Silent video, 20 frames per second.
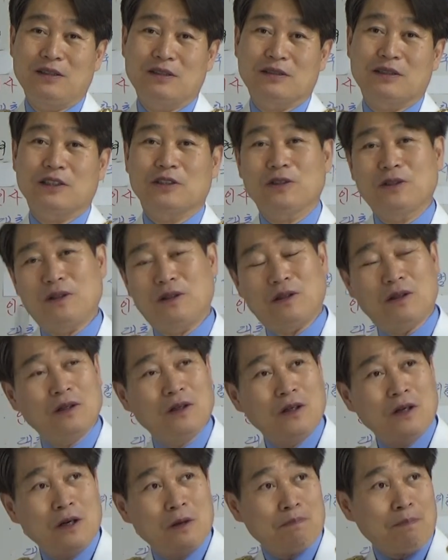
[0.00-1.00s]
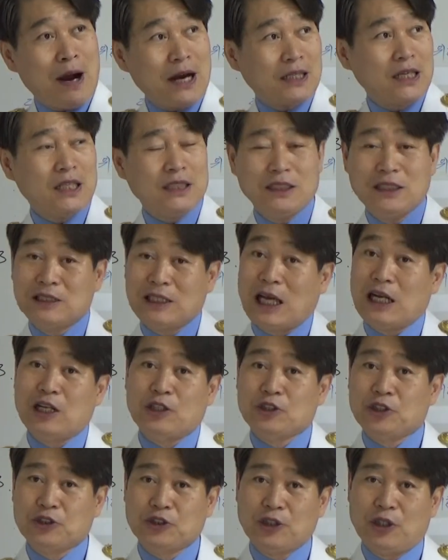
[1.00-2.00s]
그래서 방향이
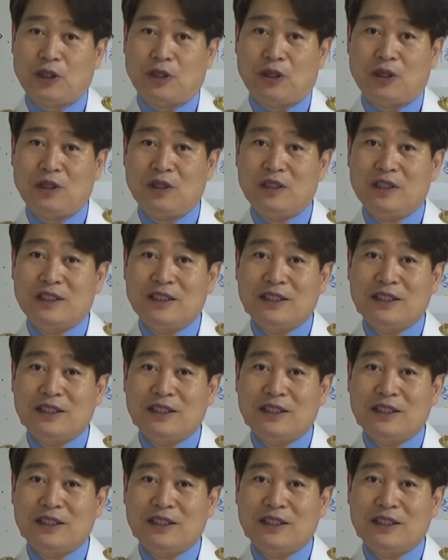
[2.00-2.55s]
달라졌죠?